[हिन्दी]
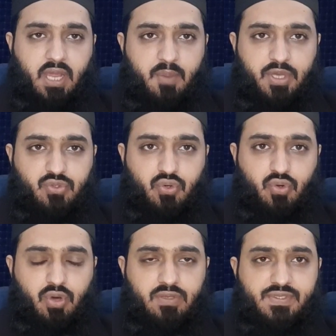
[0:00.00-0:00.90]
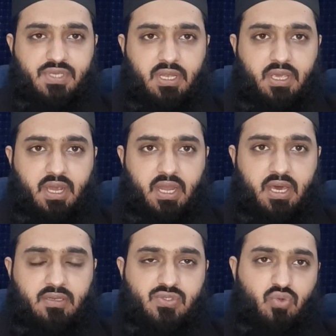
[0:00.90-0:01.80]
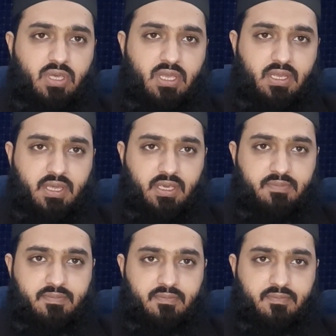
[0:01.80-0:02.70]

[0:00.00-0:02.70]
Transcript: नहमद नसली अला रसूल करीम